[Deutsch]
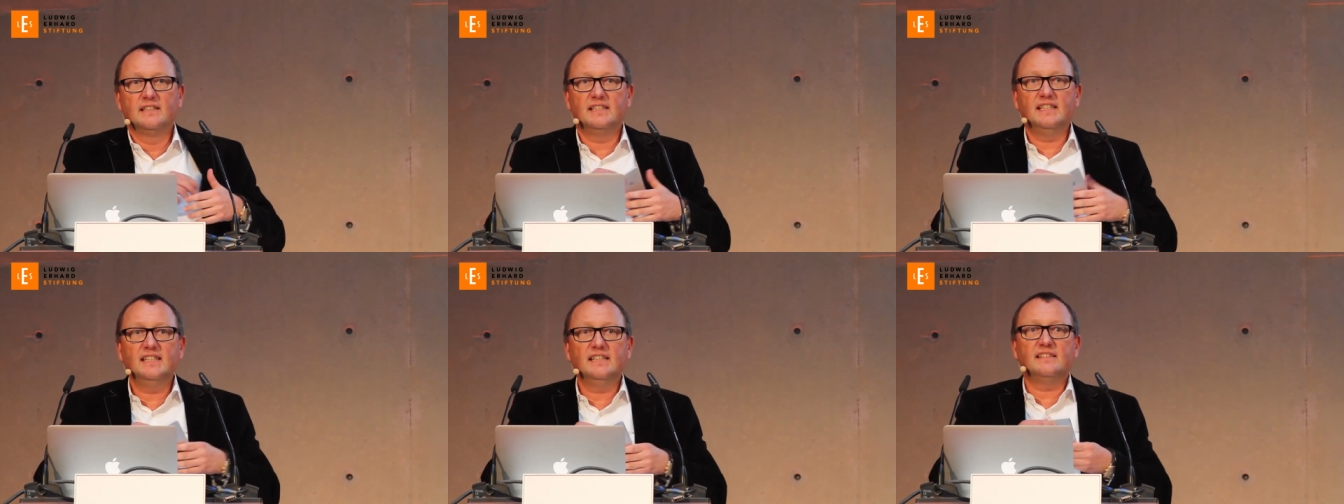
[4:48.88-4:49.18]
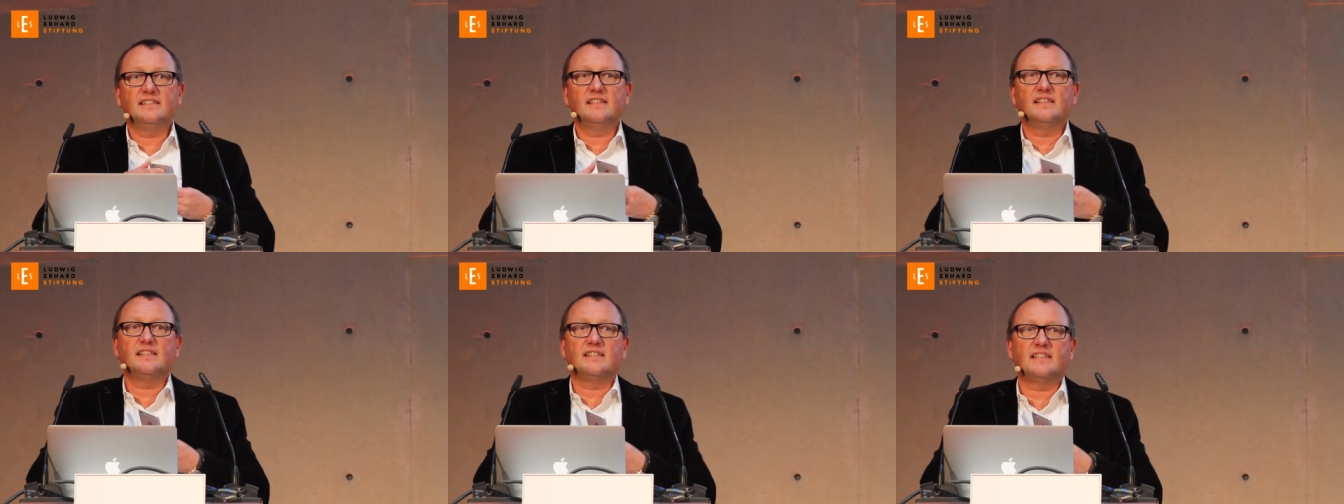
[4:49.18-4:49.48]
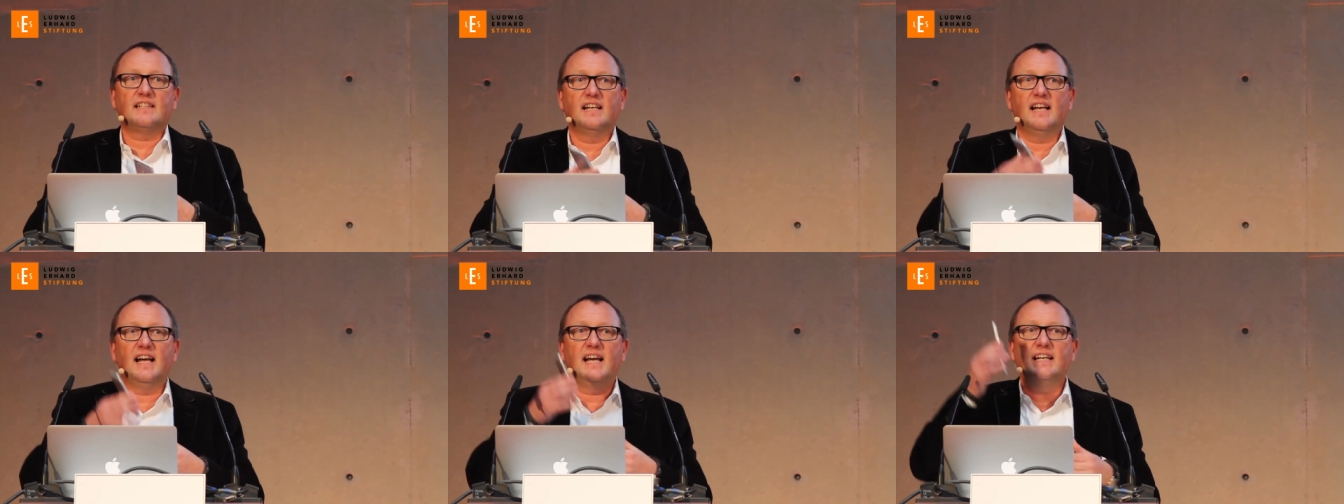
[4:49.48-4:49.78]

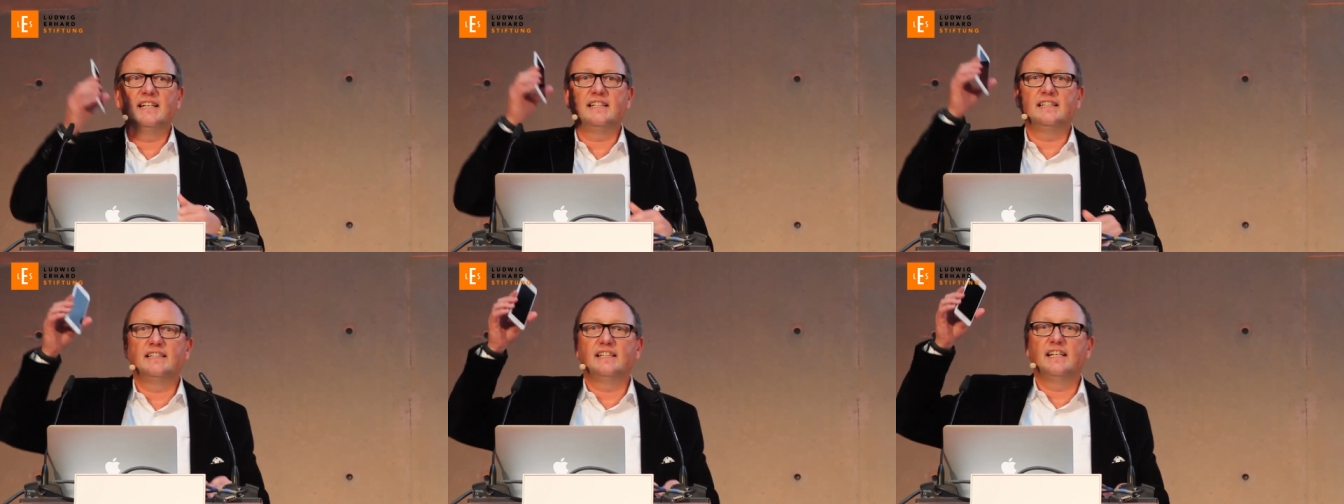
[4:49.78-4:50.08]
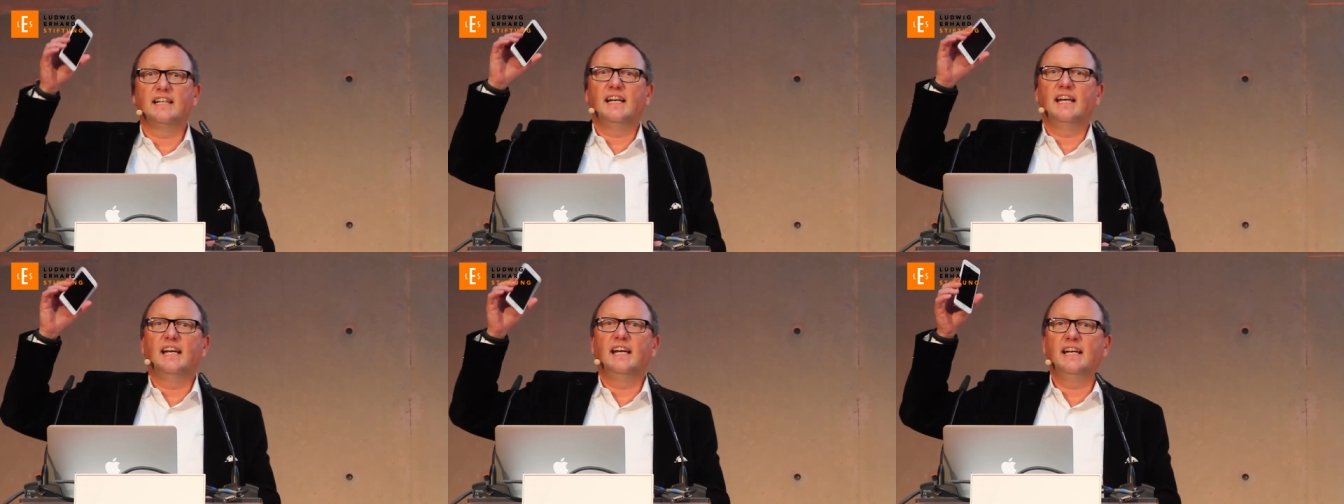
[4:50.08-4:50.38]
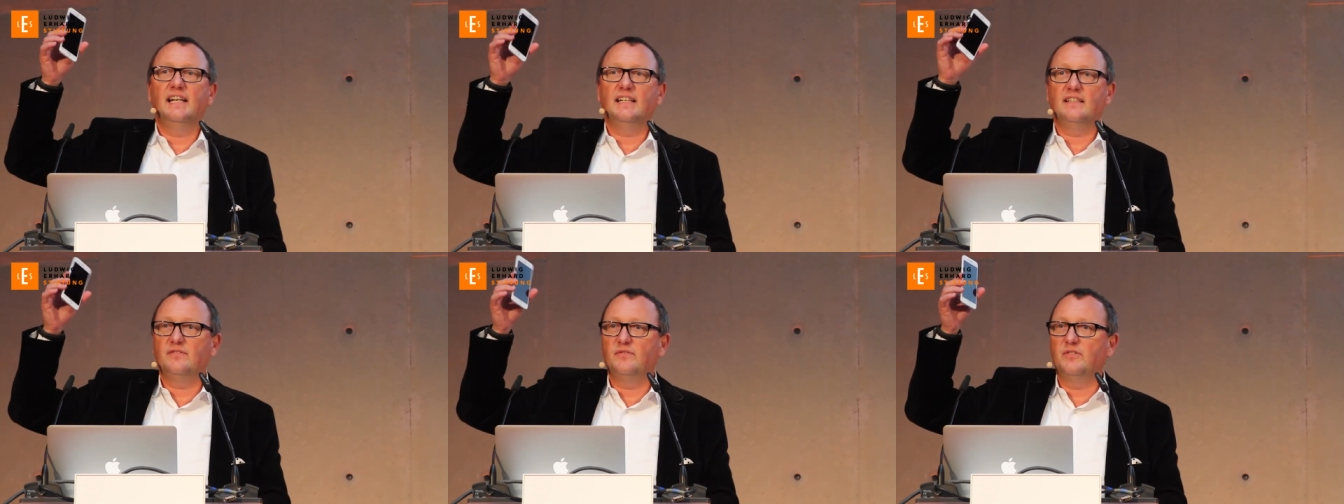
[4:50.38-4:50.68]
Dieses kleine
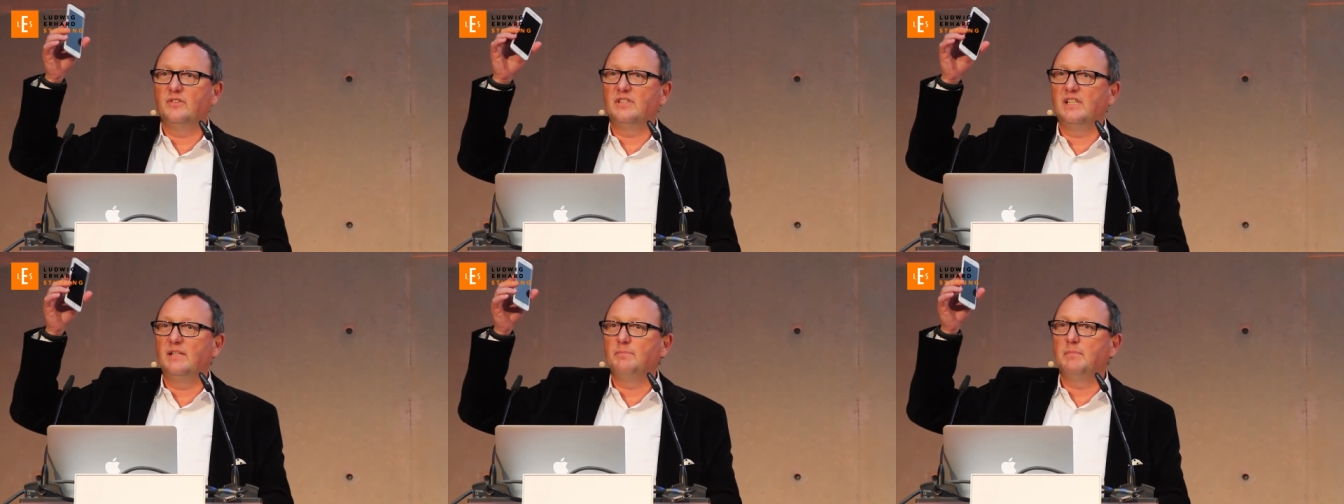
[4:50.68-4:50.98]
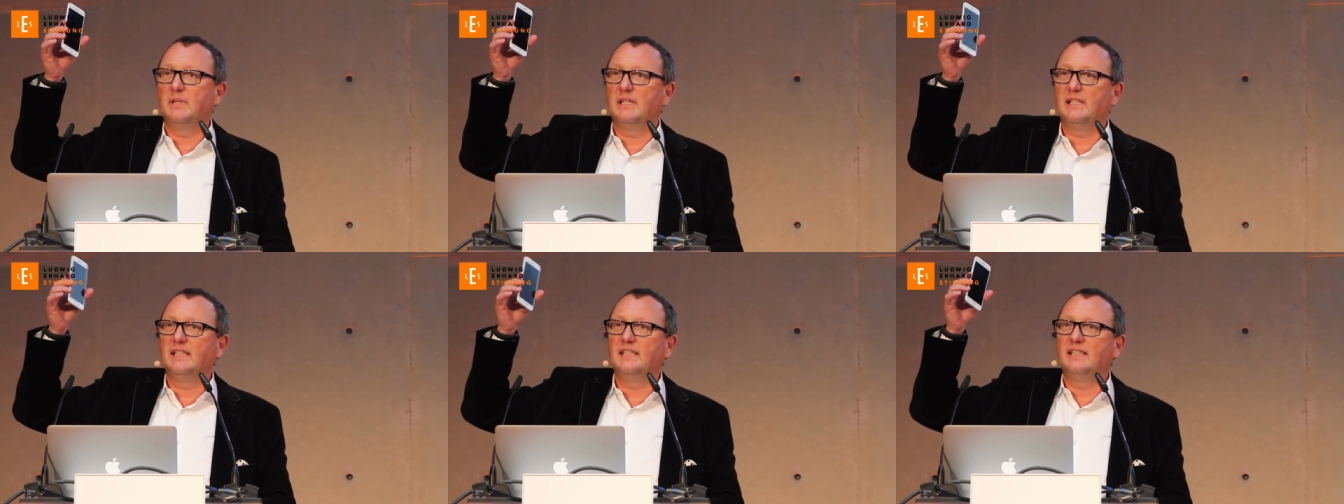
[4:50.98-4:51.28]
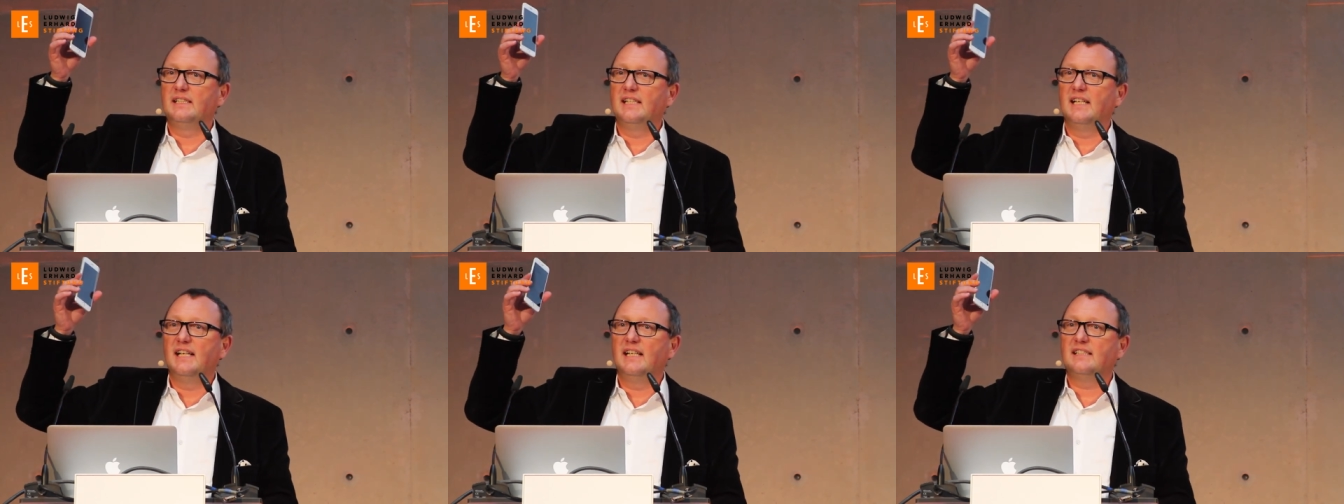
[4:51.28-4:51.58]
Gerät, von dem man
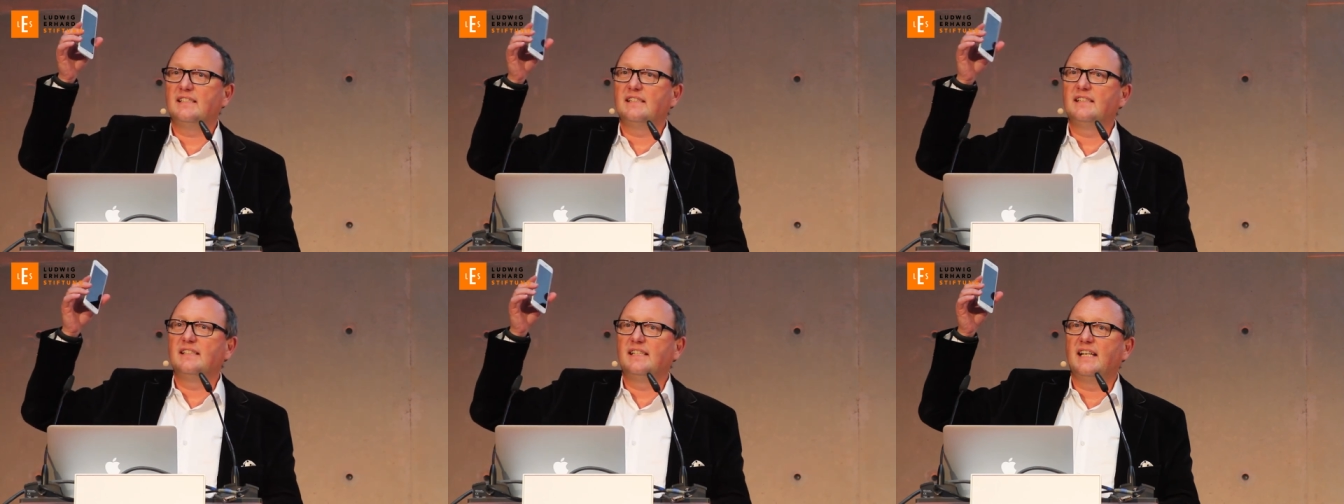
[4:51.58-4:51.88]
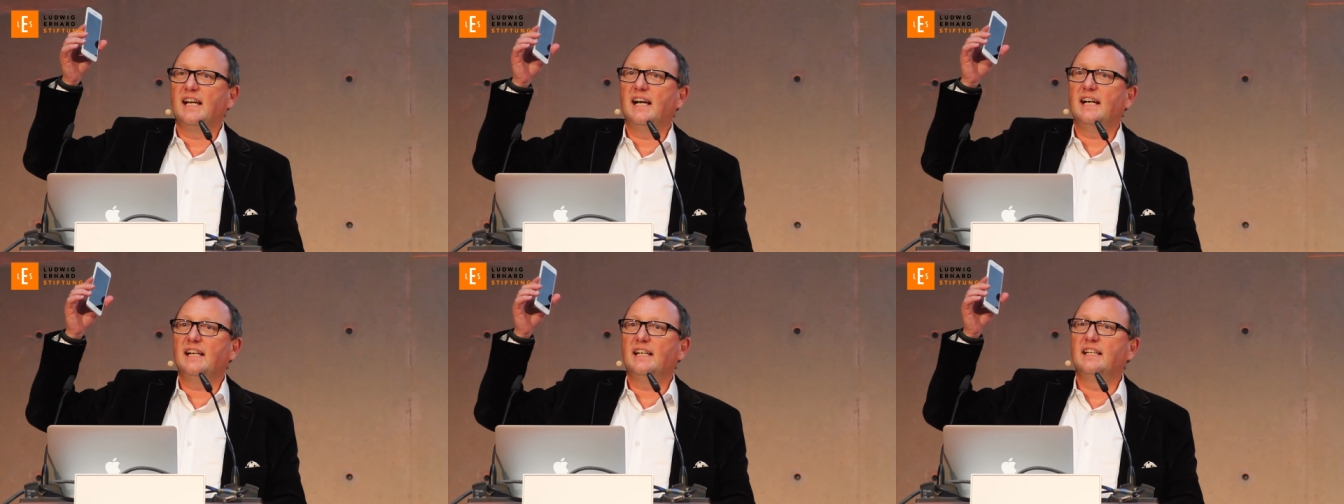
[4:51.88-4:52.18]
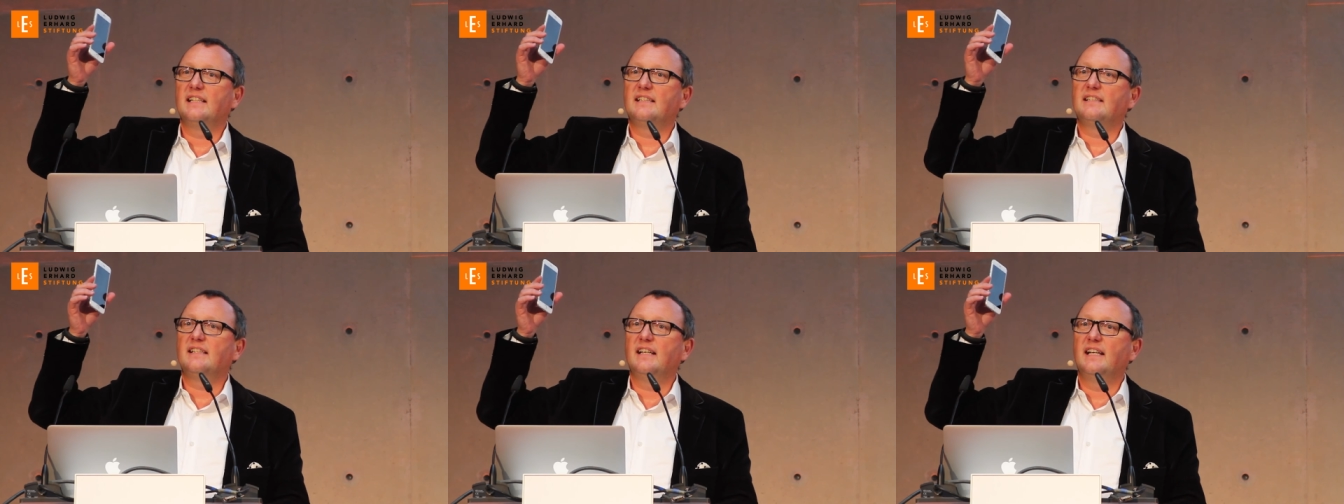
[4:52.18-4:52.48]
in die letzten
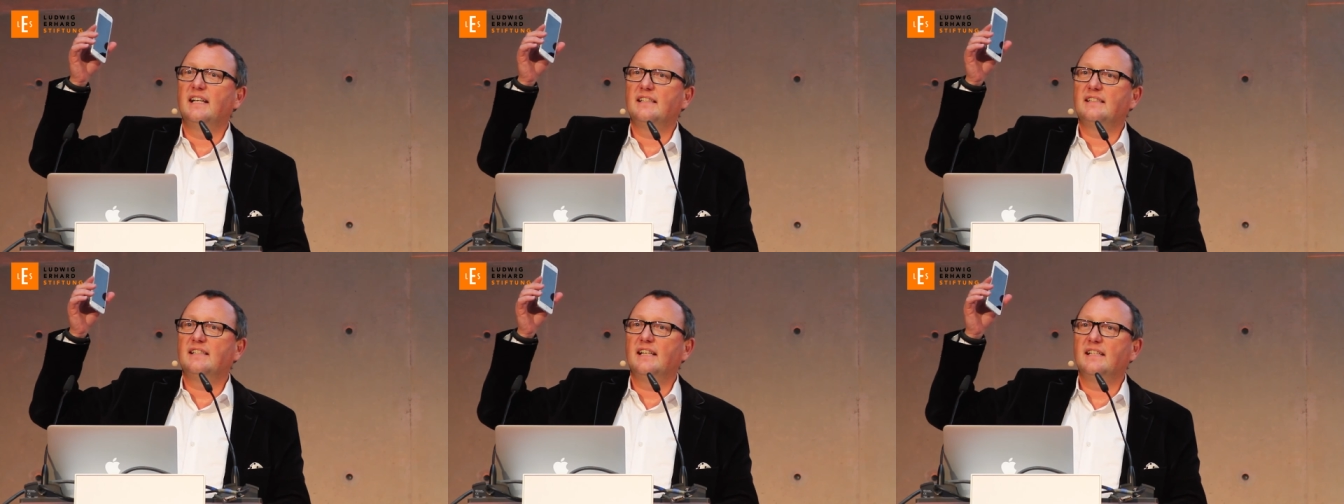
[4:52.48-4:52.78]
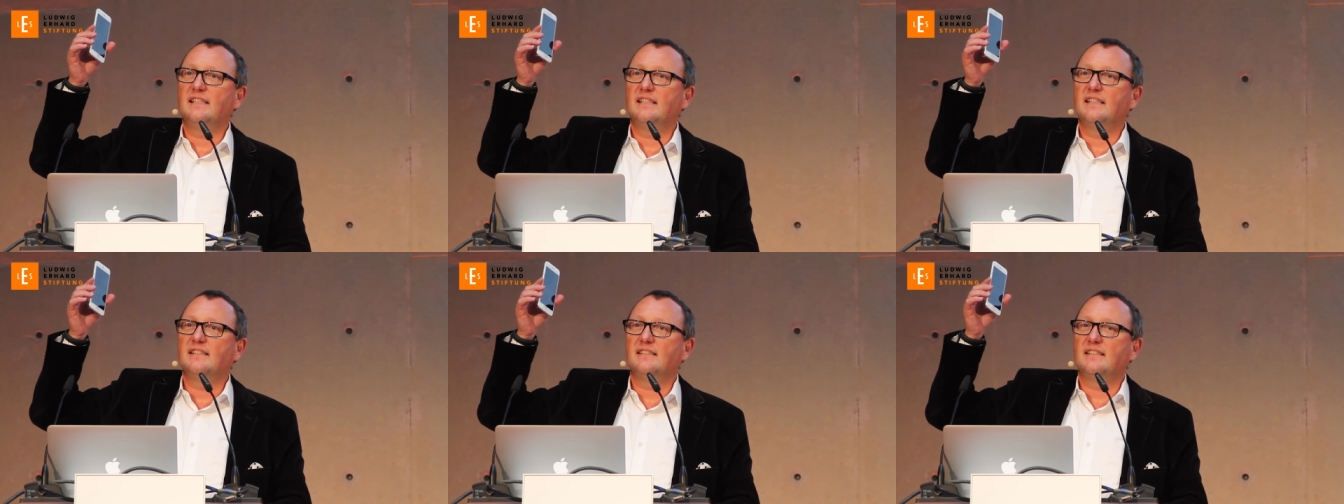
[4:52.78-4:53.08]
Jahre erzählt hätte,